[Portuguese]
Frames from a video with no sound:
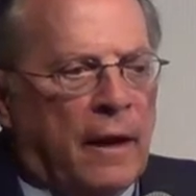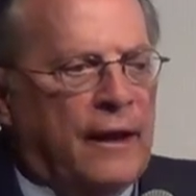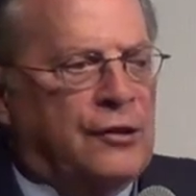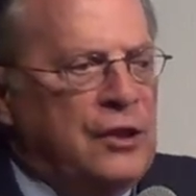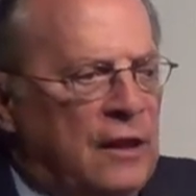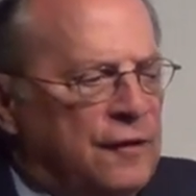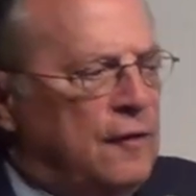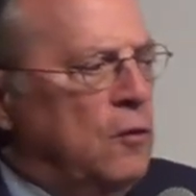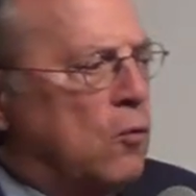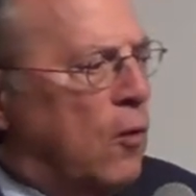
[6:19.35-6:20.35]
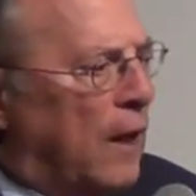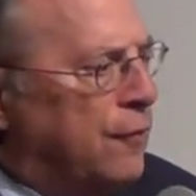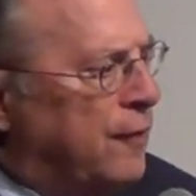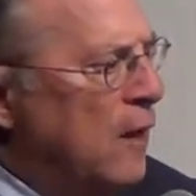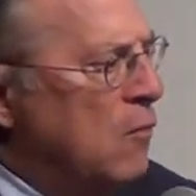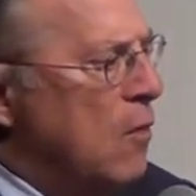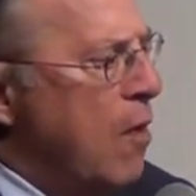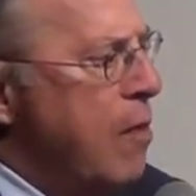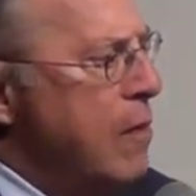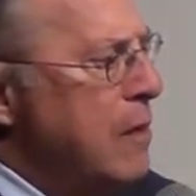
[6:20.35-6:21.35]
retira-se-lhe o coração
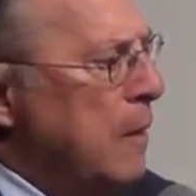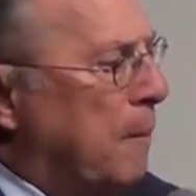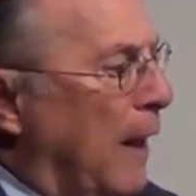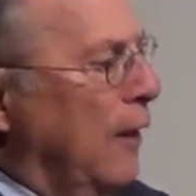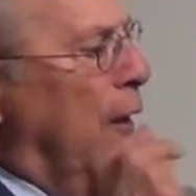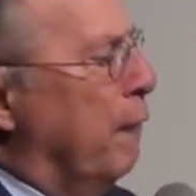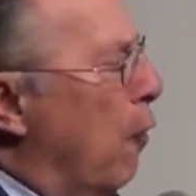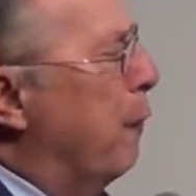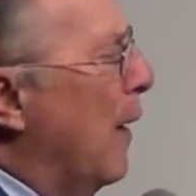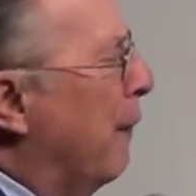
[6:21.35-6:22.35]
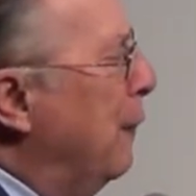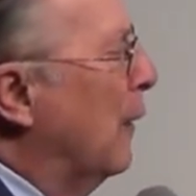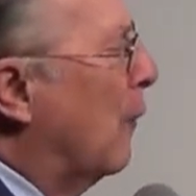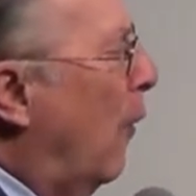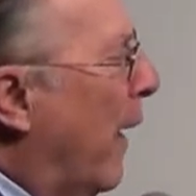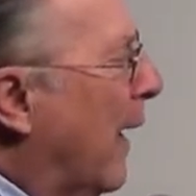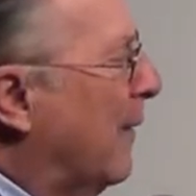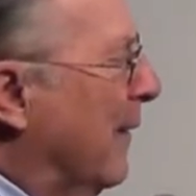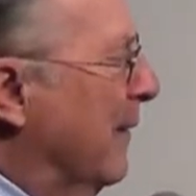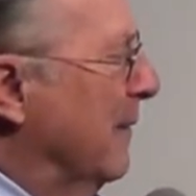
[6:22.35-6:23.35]
para lhe devolver a vida
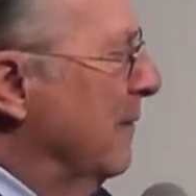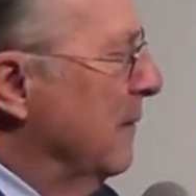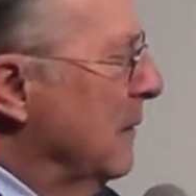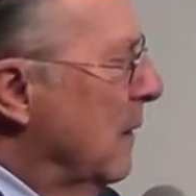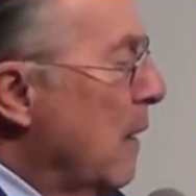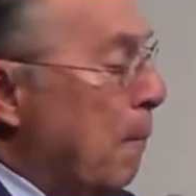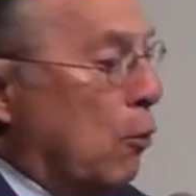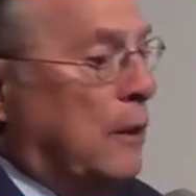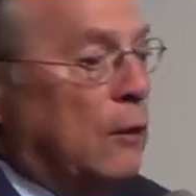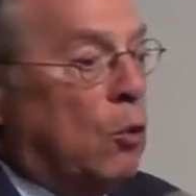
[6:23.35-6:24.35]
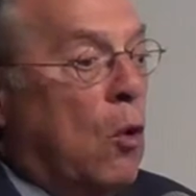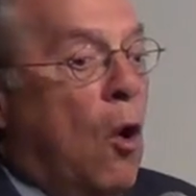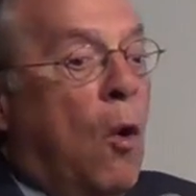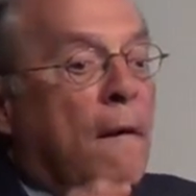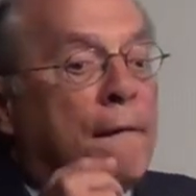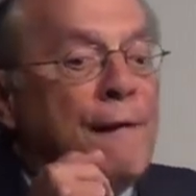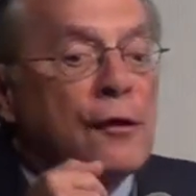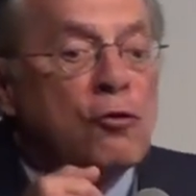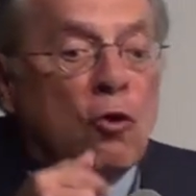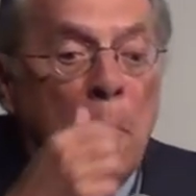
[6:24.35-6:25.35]
correta. Portanto,
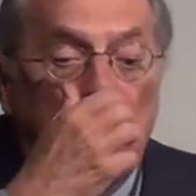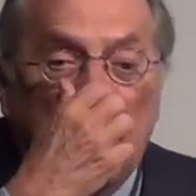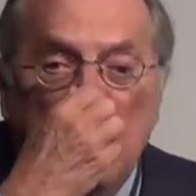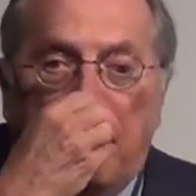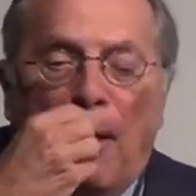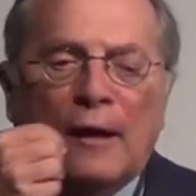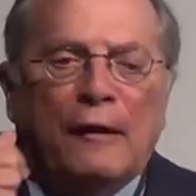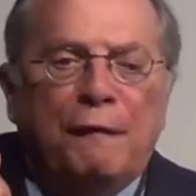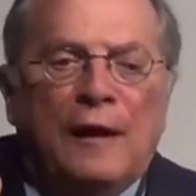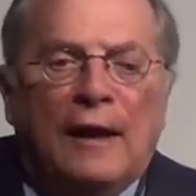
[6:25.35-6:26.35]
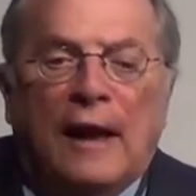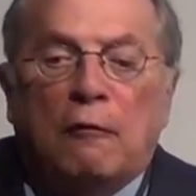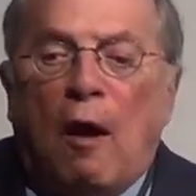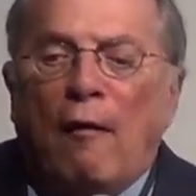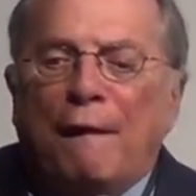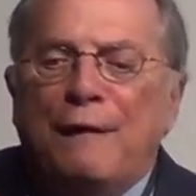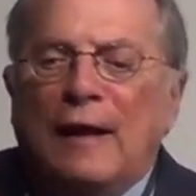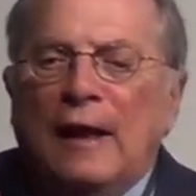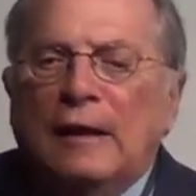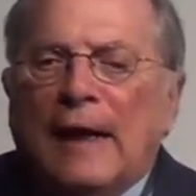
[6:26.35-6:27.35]
vejo como o que importa é a finalidade. Qual é a
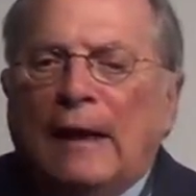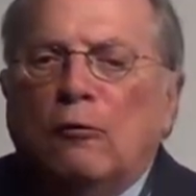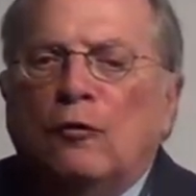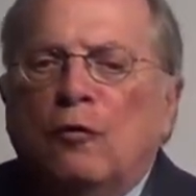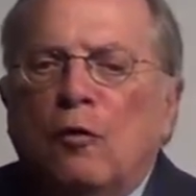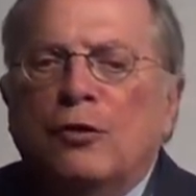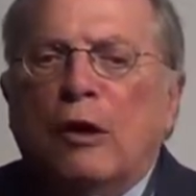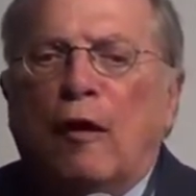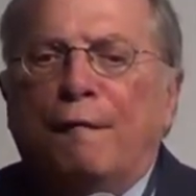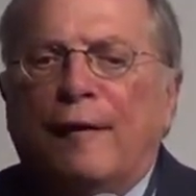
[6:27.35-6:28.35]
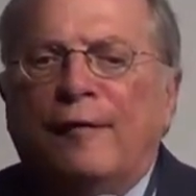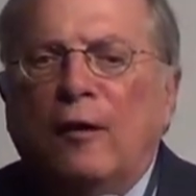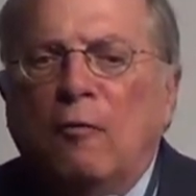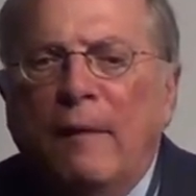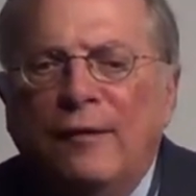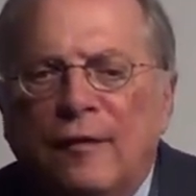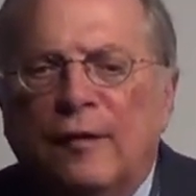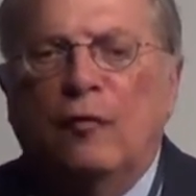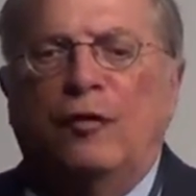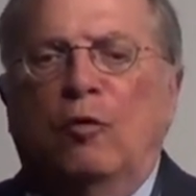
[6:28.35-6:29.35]
finalidade do cirurgião a fazer uma incisão